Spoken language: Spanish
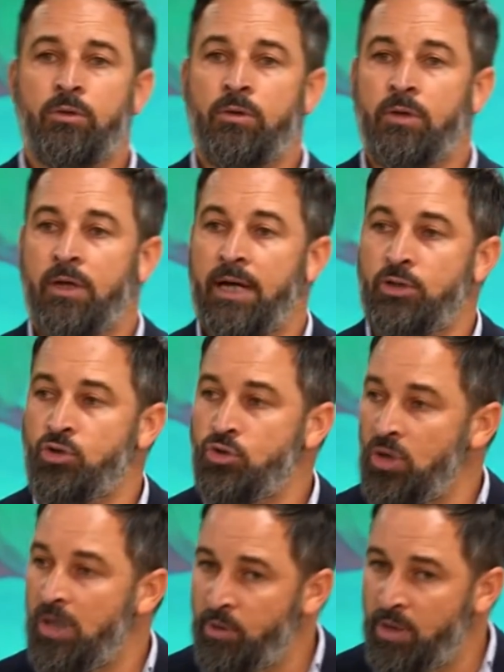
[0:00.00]
a esos
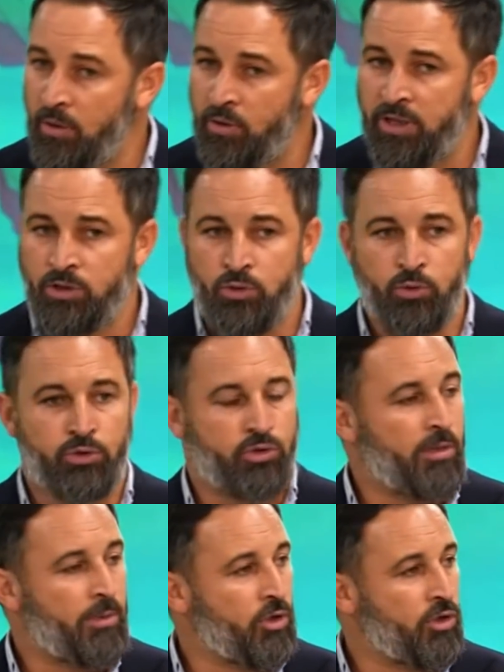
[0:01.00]
colaboradores con nuestros
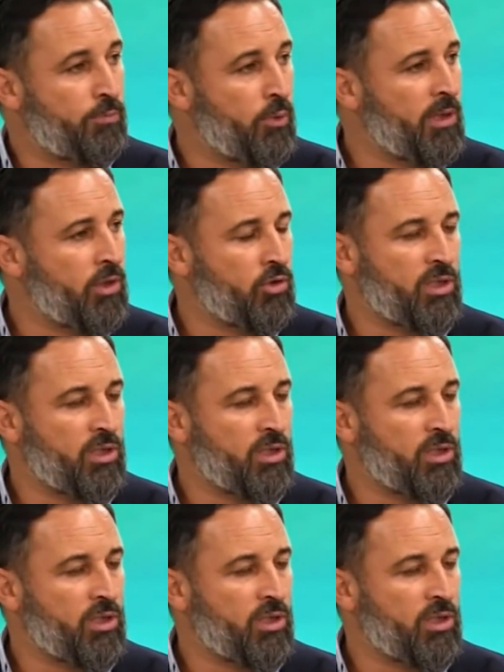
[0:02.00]
servidores públicos